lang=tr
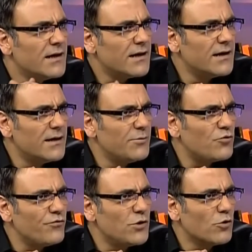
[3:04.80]
e,
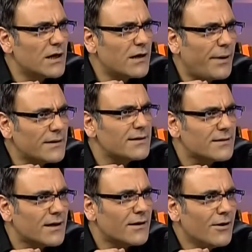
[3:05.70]
bütün videolarına bak.
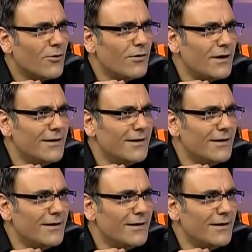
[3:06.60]
Şen kasap. şen